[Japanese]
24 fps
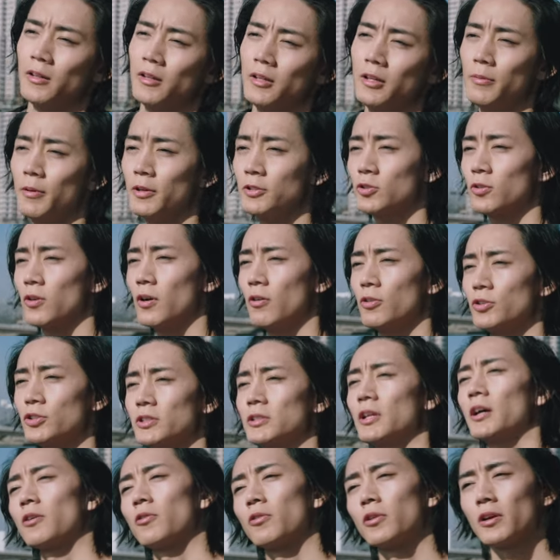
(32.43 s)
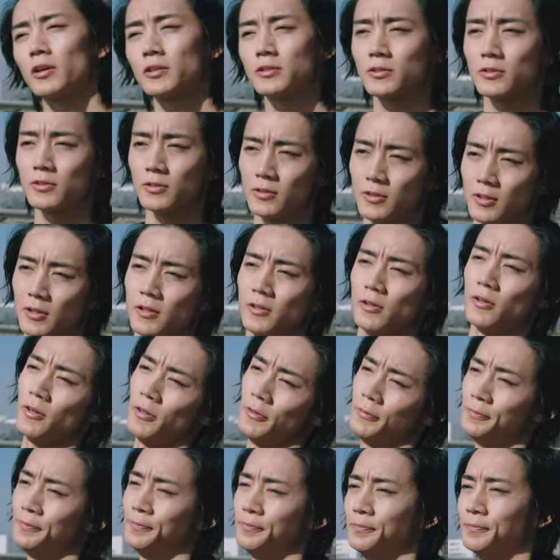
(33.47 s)
居場所が欲しいなら俺が作ってやるよ
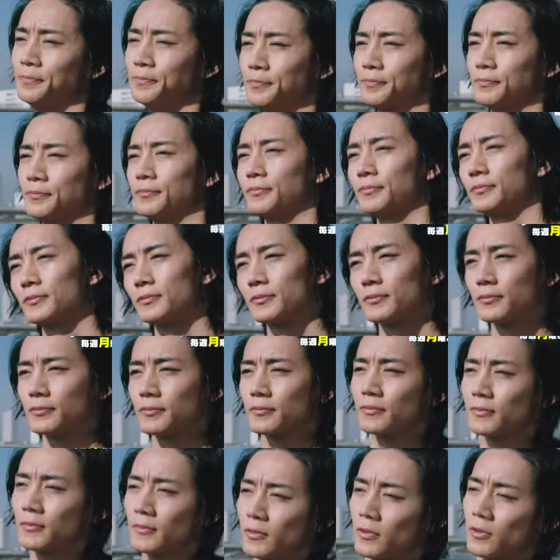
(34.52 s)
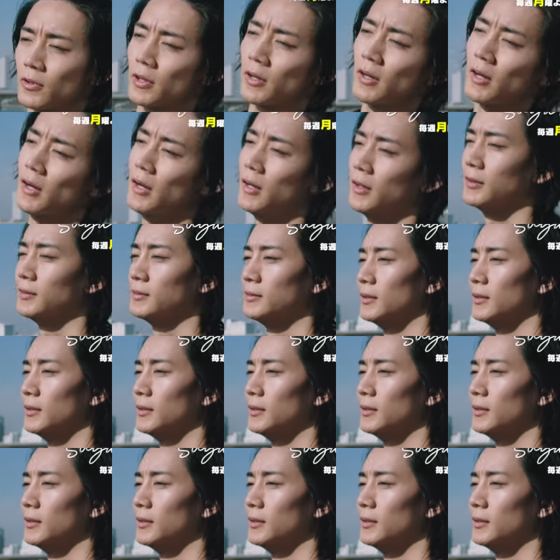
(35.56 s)
俺が